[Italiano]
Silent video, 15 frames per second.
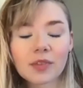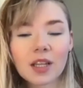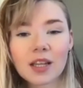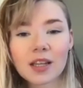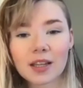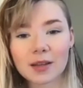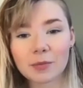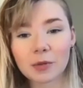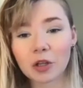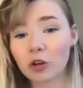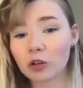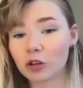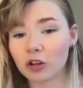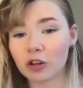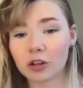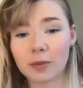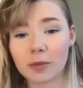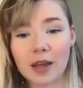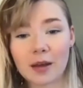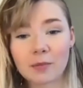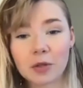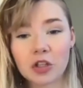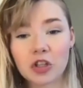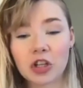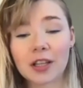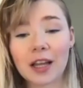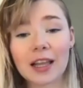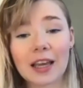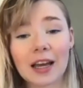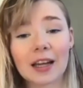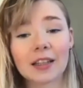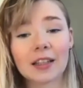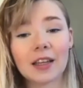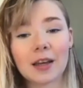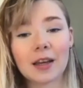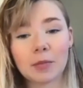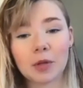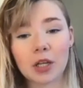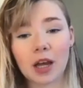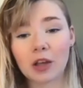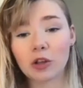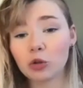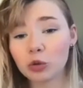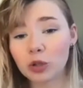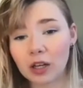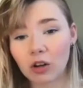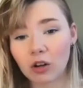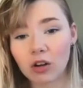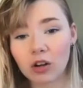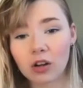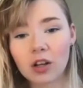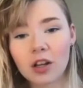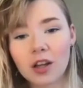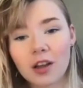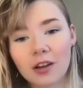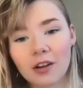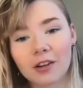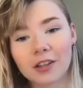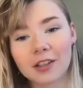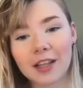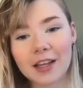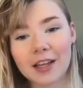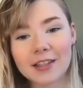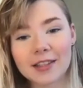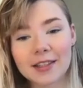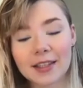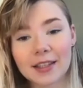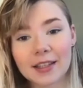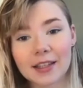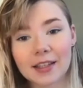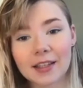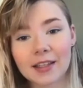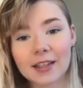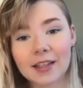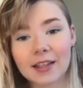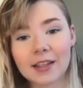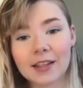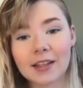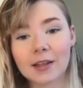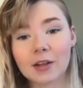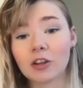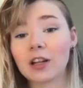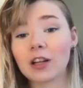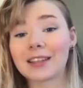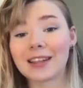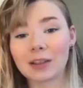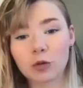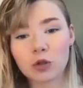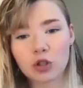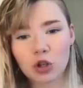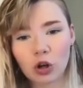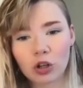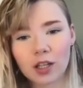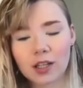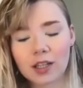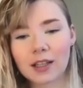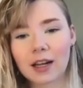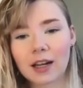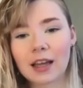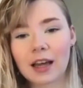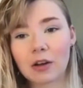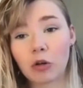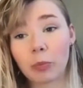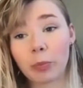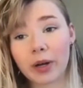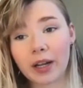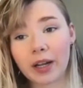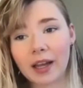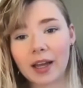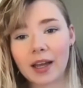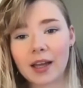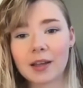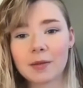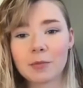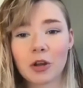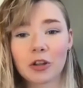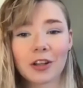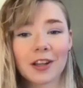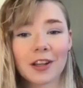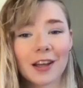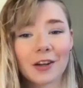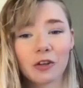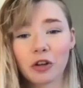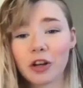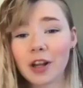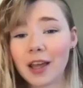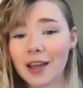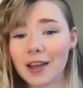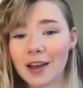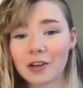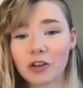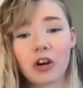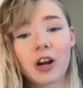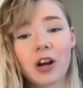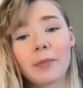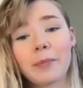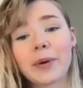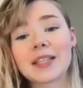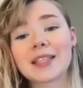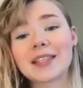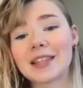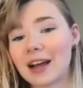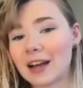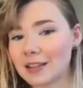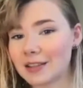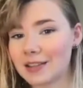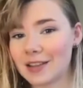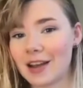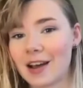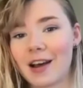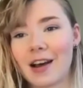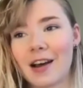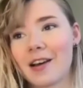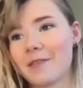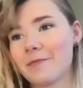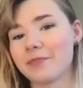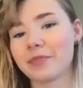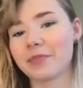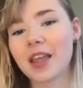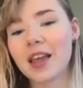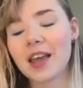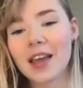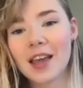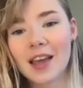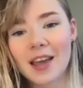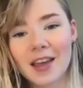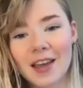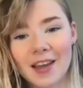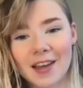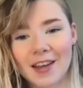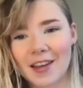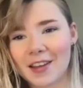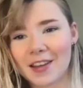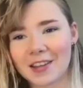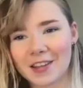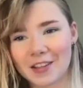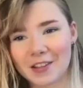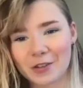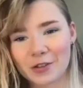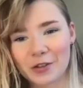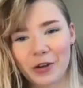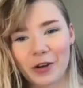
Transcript: mi incontro con i miei amici italiani e mi aiutano a con i testi, eh, con la traduzione in italiano, perché il mio italiano non è ancora abbastanza, eh, non so,